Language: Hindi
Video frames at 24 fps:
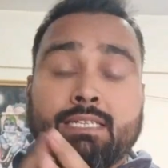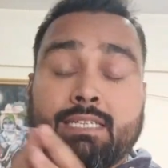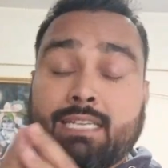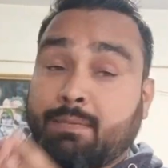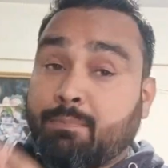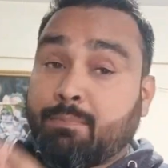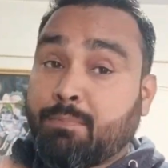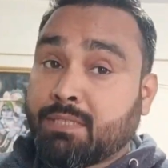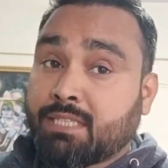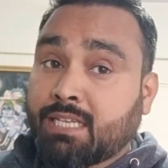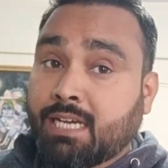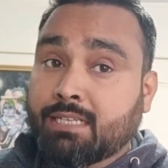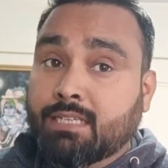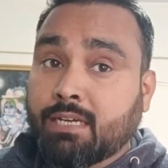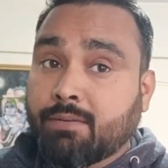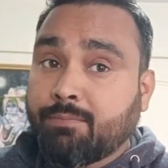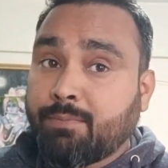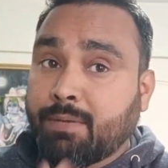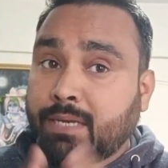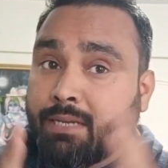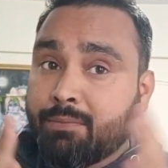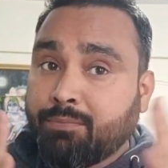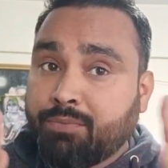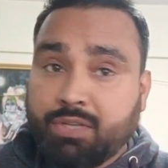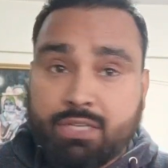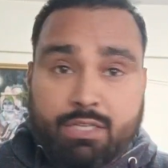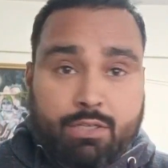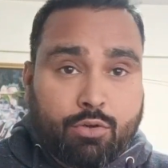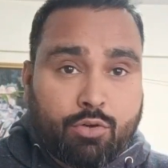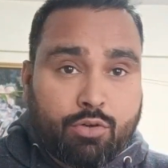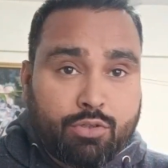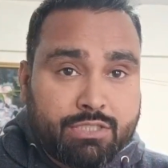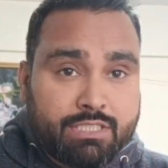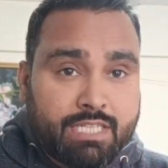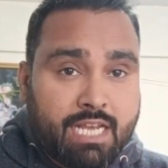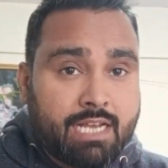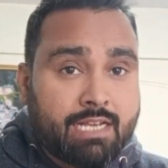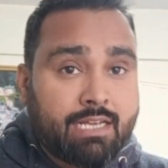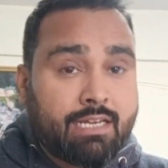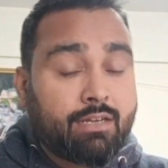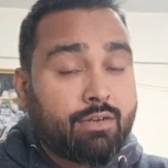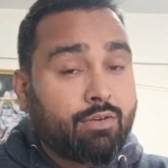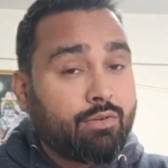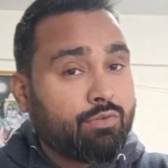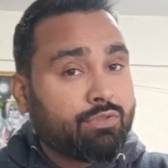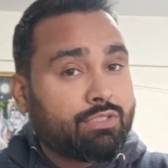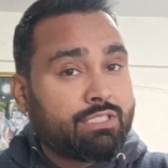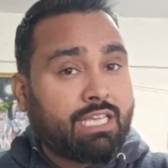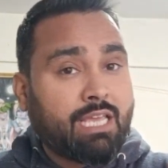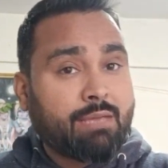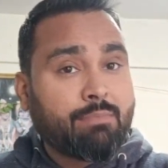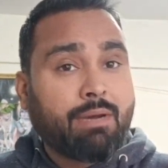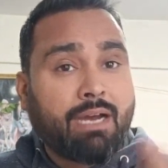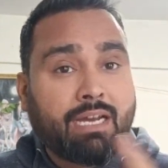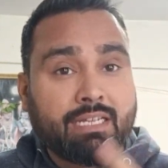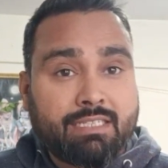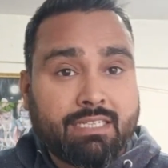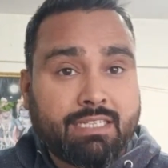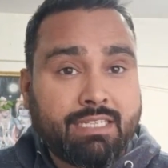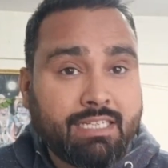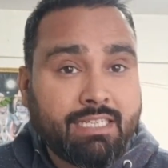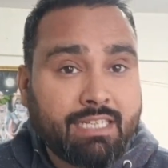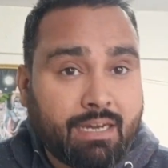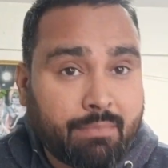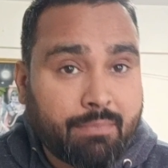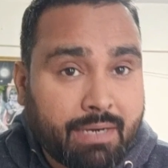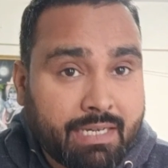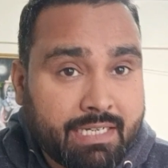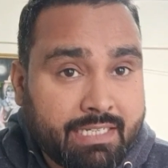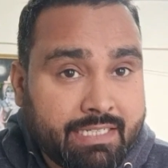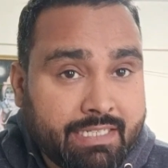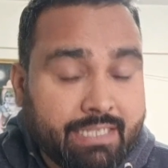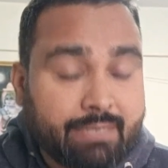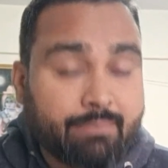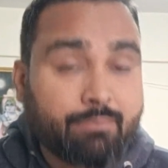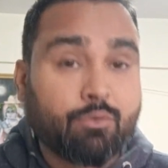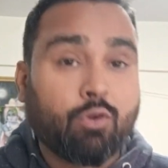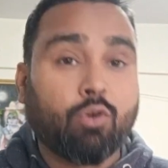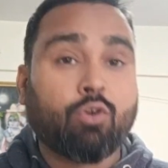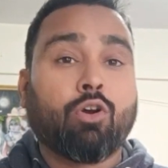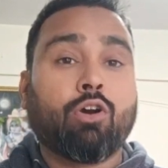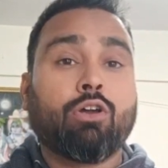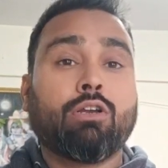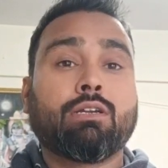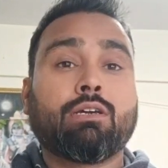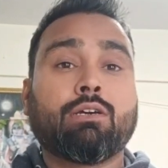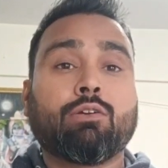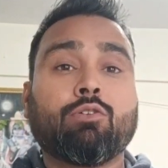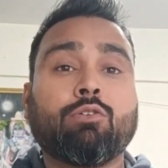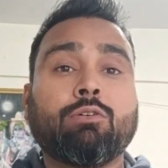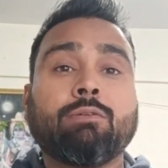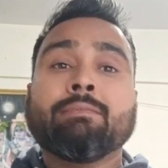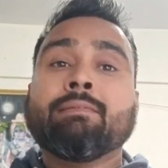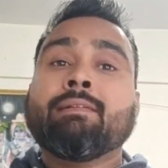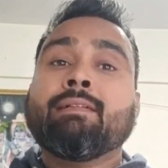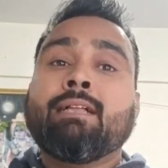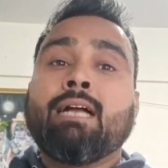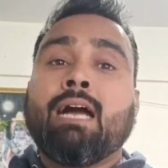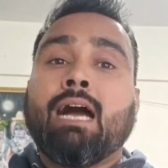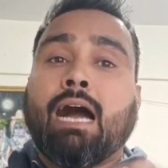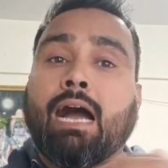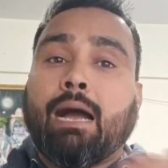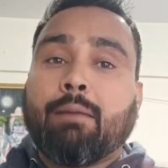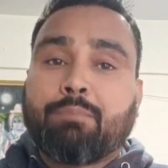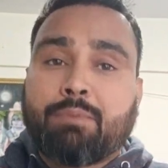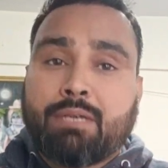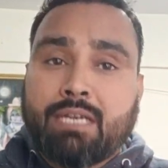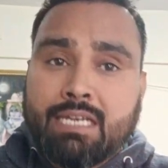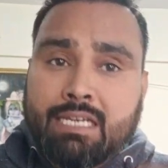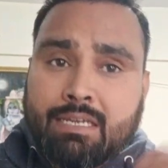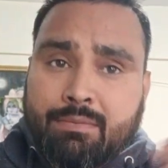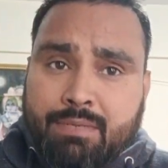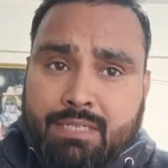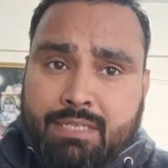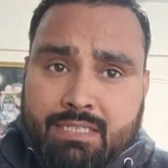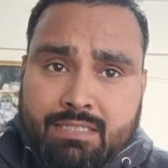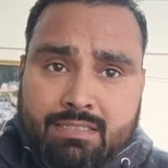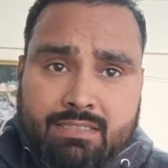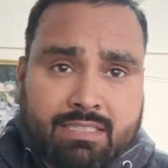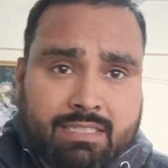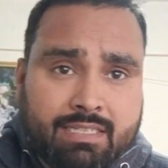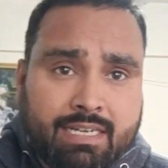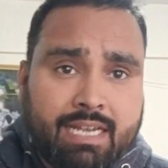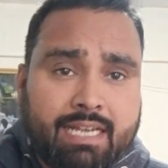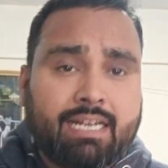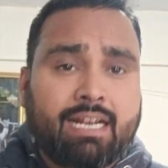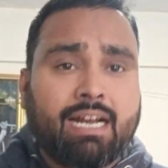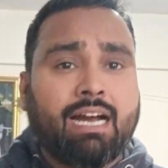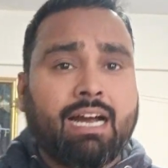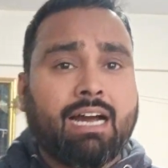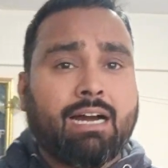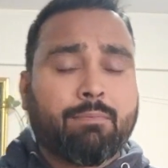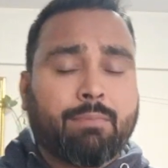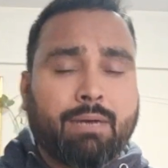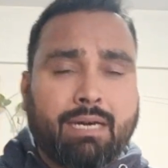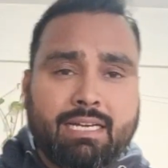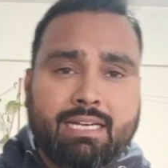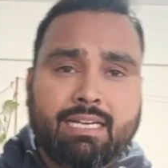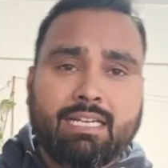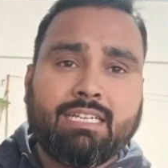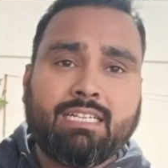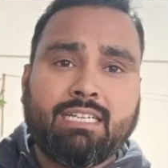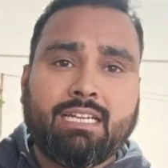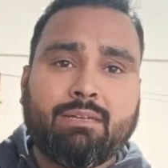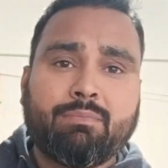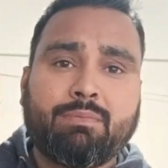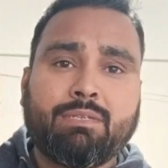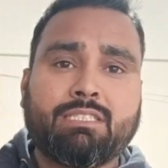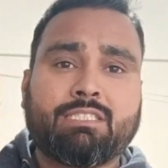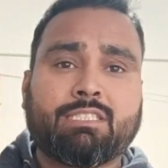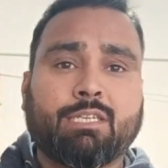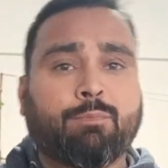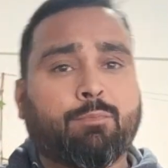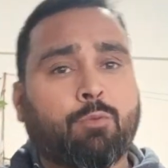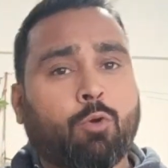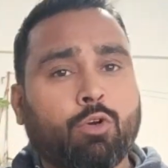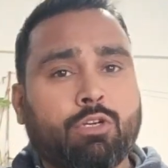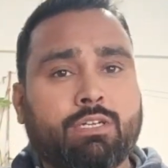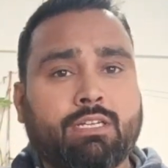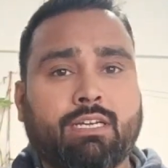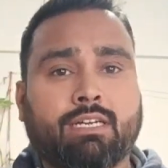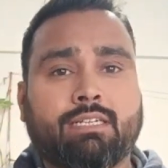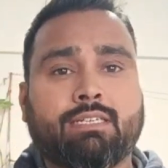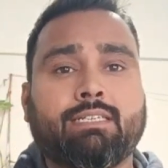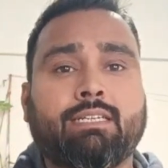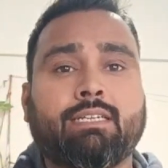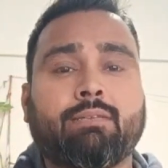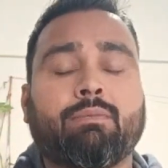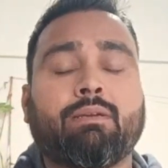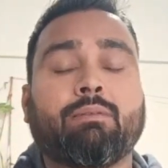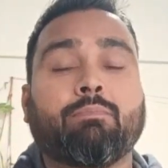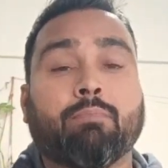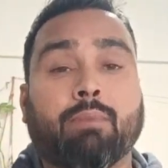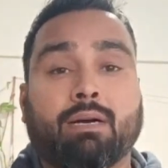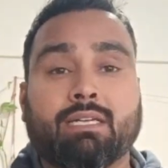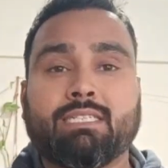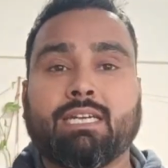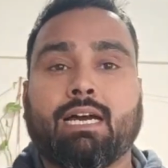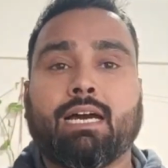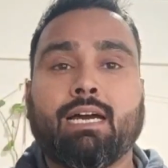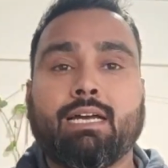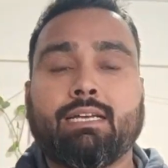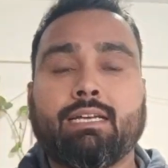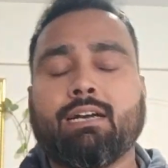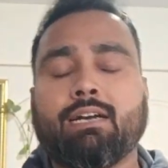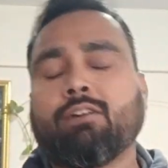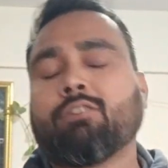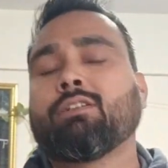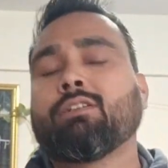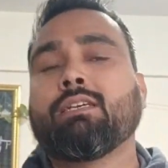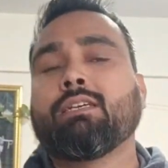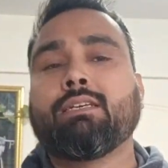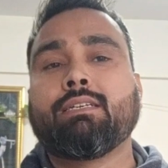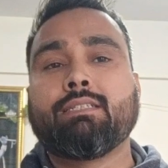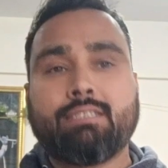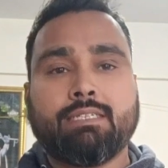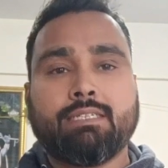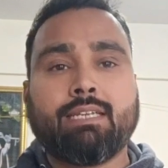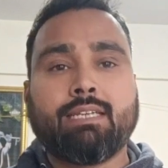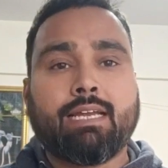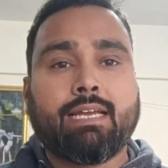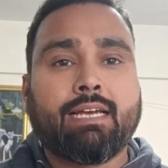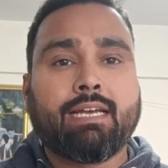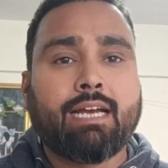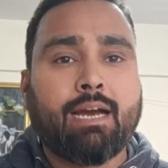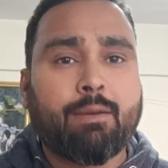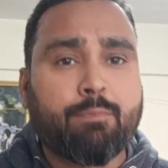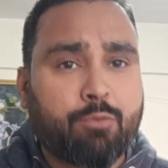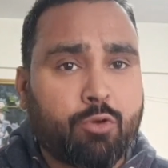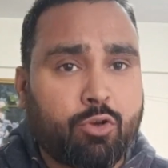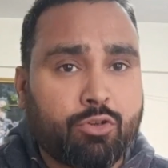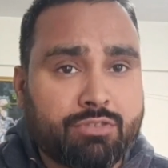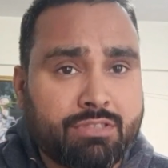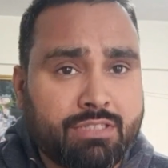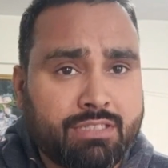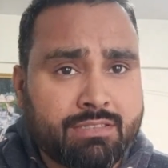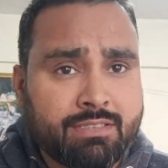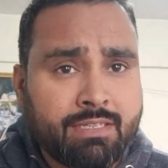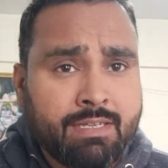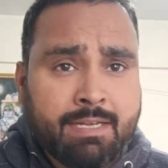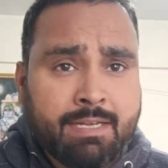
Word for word: यार बताया था पहले वीडियो को चेक करो उसके बाद ही हमारी टीम को कॉल करो आपके लिए भी इजी रहेगा हमारे लिए भी सपोर्ट करने में मजा आएगा और इजी रहेगा प्रोसेस